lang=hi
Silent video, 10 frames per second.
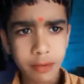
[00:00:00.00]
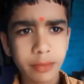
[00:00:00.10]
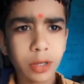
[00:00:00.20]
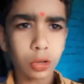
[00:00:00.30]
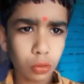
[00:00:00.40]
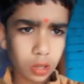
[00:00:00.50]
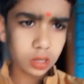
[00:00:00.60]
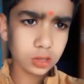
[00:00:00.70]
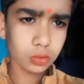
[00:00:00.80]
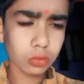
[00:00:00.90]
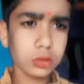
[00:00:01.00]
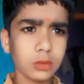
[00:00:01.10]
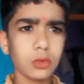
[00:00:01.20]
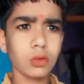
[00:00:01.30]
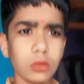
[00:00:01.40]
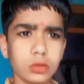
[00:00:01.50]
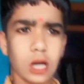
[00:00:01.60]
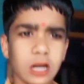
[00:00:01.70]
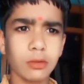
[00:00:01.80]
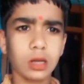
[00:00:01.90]
अभी बेटो आई है स्कूल से वो कुछ
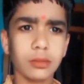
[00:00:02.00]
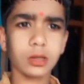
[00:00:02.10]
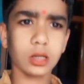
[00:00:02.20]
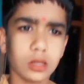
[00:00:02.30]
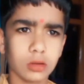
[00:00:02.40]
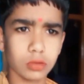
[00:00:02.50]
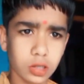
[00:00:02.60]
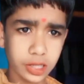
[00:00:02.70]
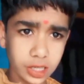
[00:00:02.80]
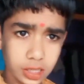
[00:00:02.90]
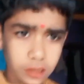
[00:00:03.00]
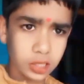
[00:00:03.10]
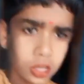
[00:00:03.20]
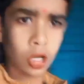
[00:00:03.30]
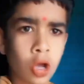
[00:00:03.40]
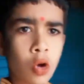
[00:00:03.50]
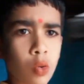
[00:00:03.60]
हटवार में गई है कुछ लेने के लिए